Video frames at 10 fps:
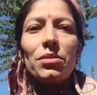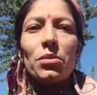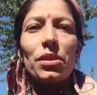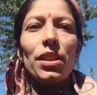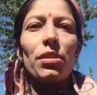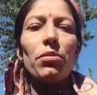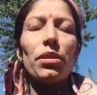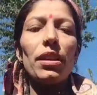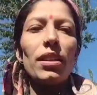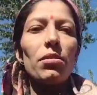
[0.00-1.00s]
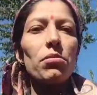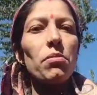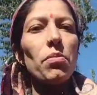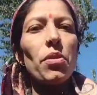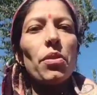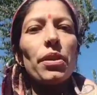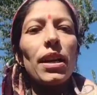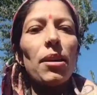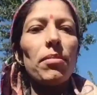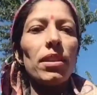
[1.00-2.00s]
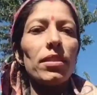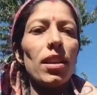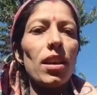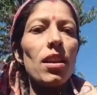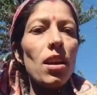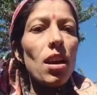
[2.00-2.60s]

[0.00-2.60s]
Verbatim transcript: तो ठीक होने के लिए उसको बहुत टाइम लगता है